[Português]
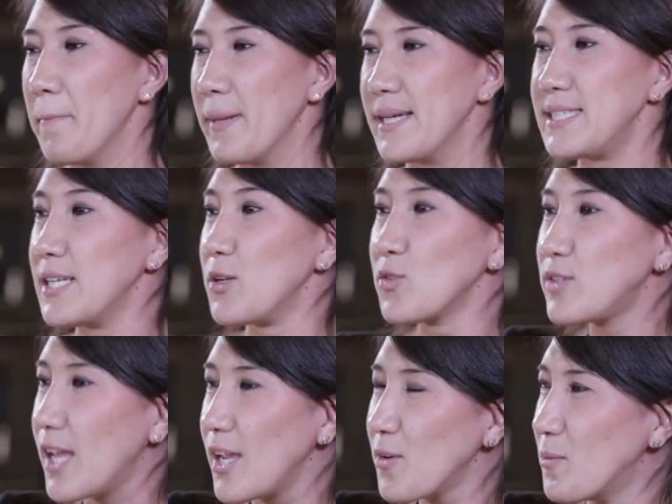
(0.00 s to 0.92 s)
Mas assim, não
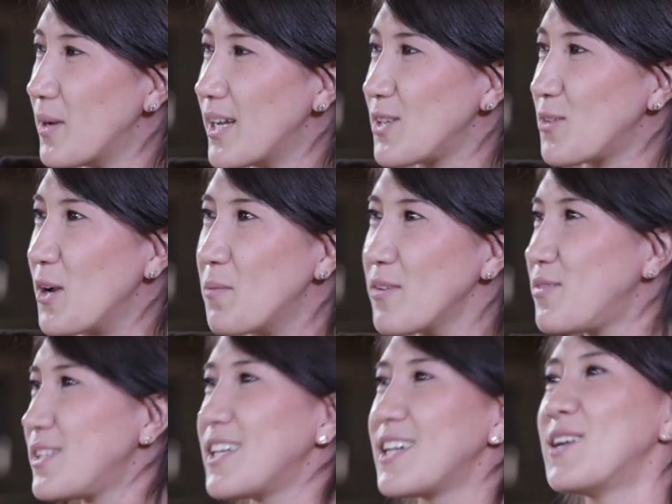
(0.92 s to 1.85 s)
tem uma, não é uma
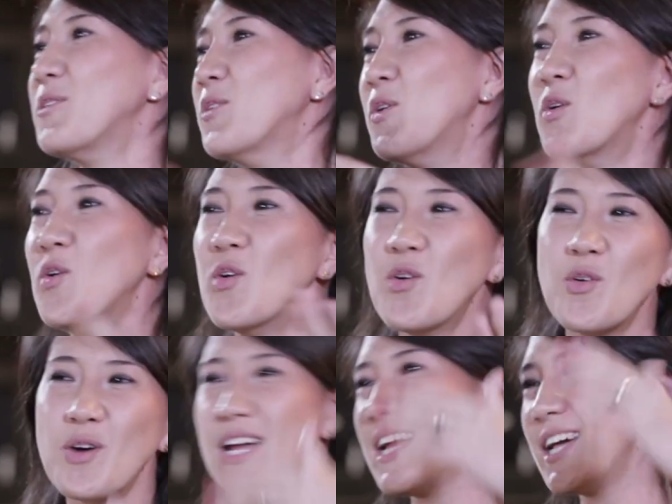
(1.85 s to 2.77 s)
vida
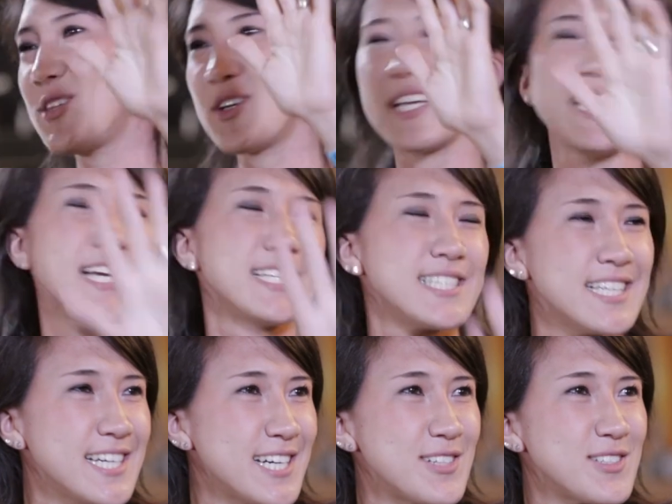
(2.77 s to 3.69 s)
uhul, ê, tô aqui 10
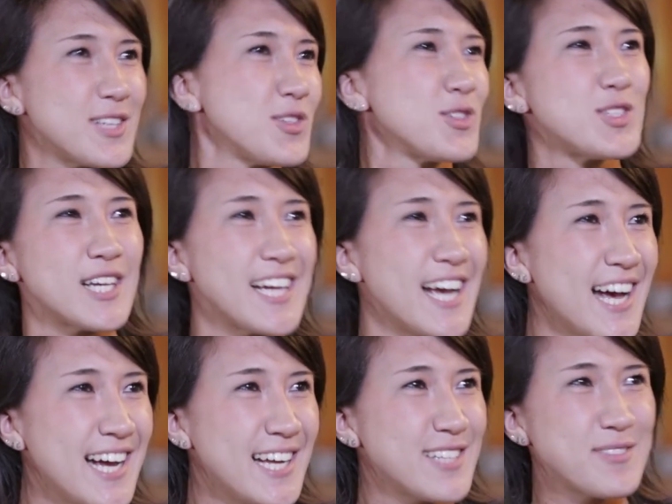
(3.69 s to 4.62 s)
anos, tá tudo
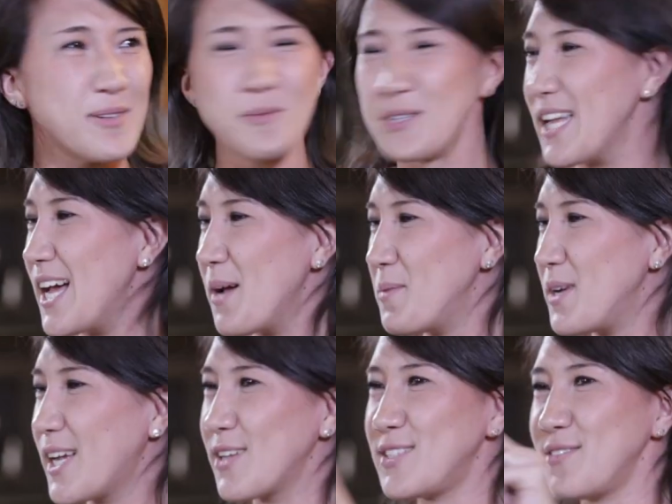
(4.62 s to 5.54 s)
sossegado, vamos lá,
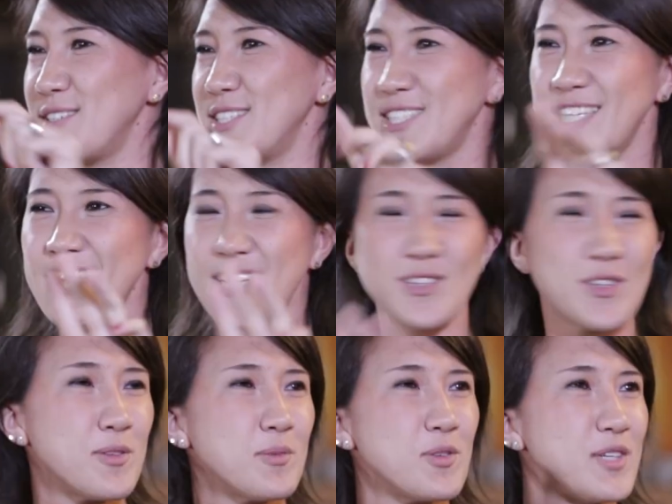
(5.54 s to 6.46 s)
mercado cervejeiro,
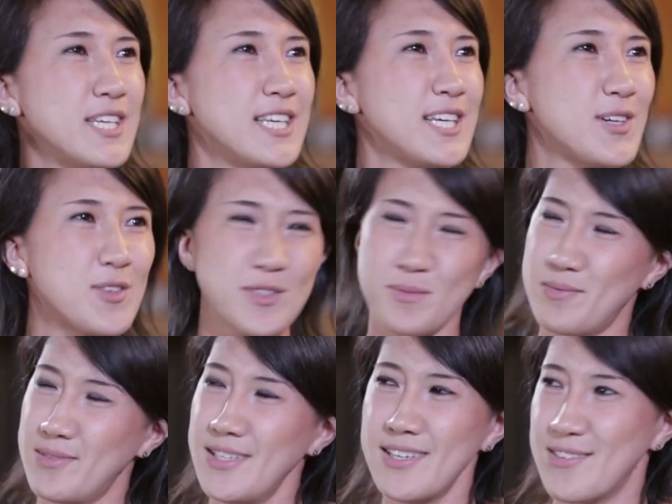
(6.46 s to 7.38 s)
todo mundo rico.
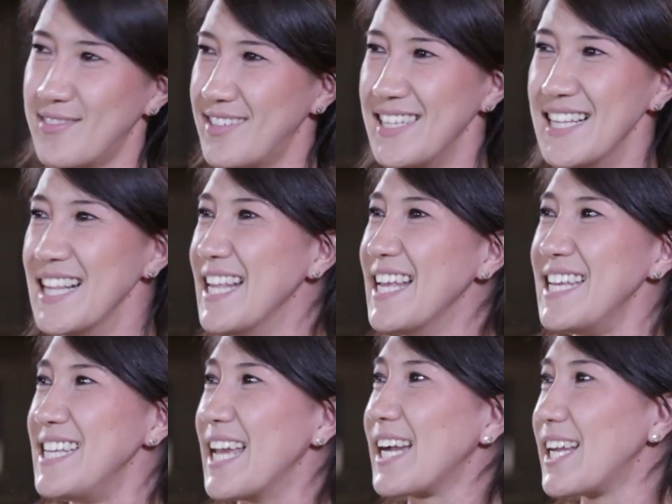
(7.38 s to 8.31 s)
Tipo, não.
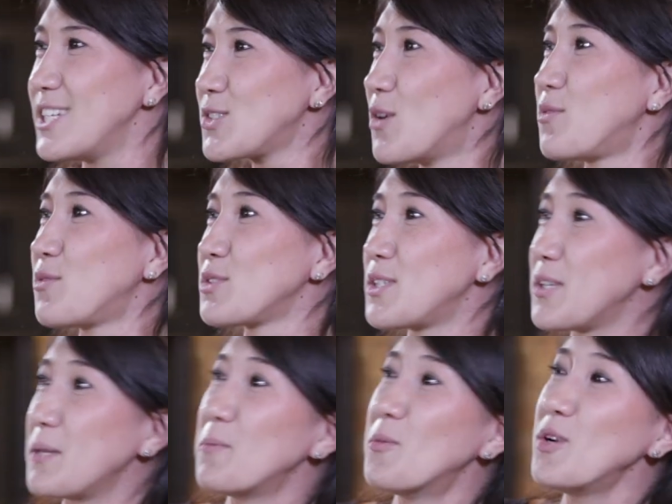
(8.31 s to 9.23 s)
E a grande confusão
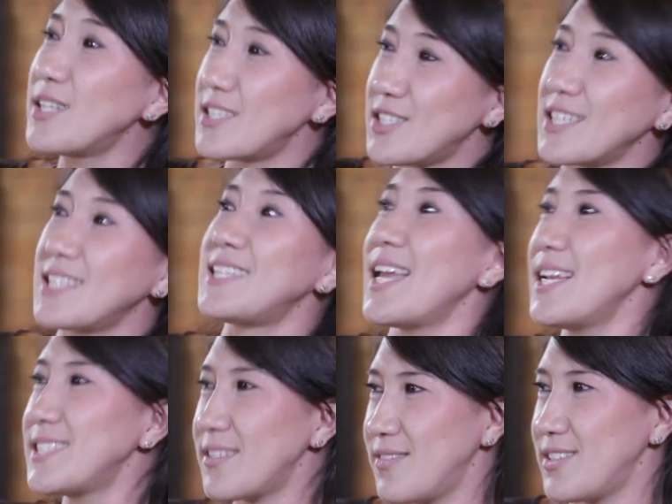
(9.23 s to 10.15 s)
é que muita gente que
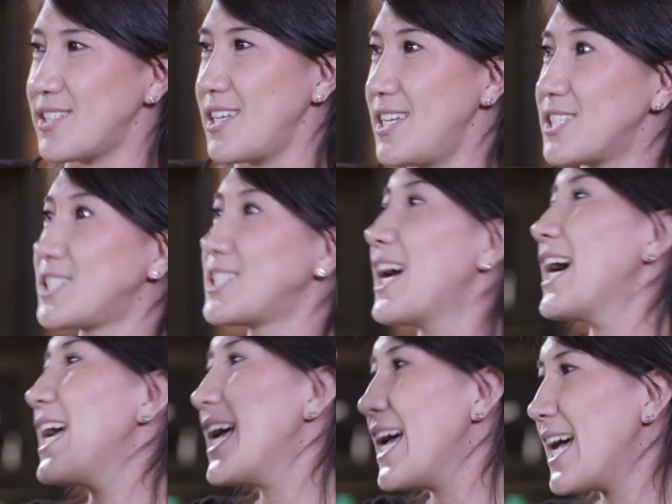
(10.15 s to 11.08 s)
tem cervejaria
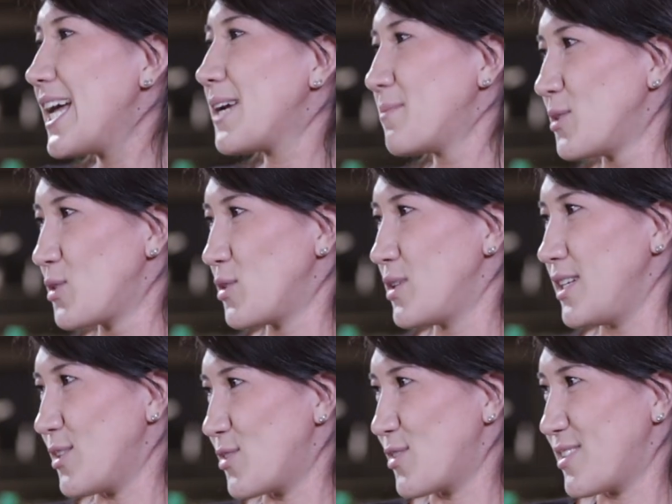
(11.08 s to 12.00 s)
já era muito
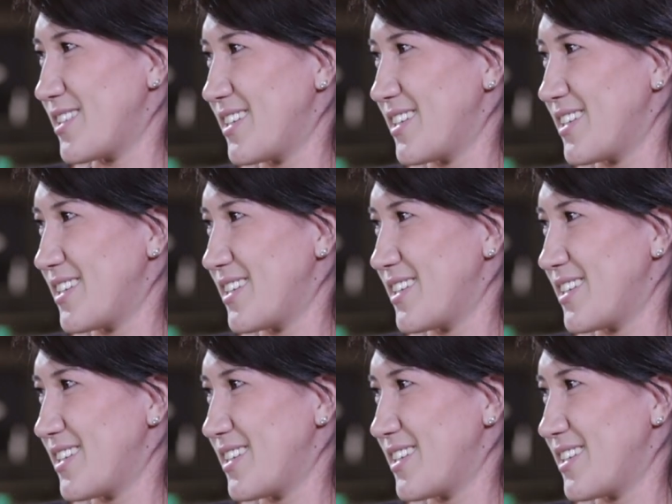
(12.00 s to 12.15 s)
rico.